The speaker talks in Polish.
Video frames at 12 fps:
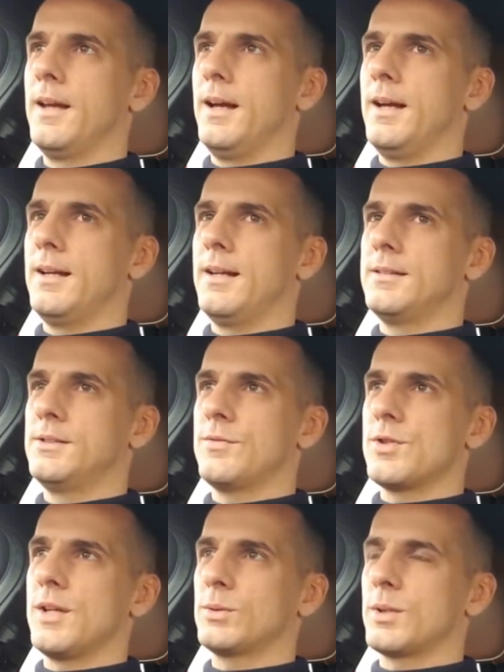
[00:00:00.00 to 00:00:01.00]
E,
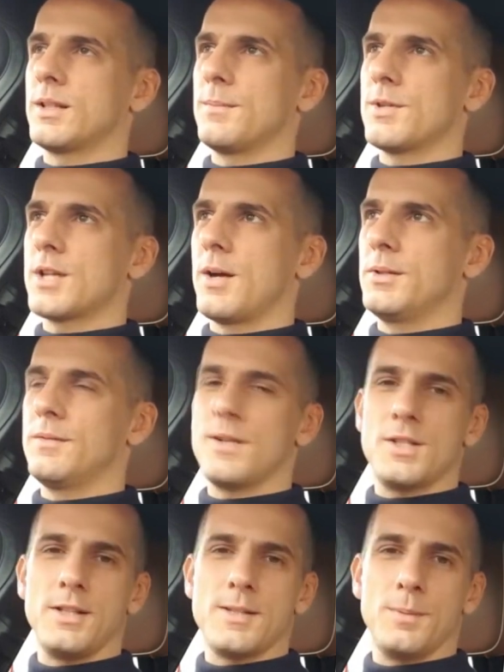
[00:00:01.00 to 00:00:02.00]
dziewczyna, która tam mieszkała, no
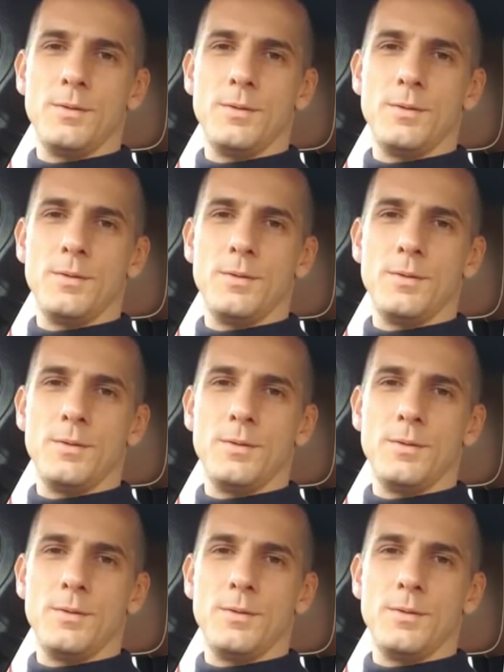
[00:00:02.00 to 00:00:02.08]
właśnie nas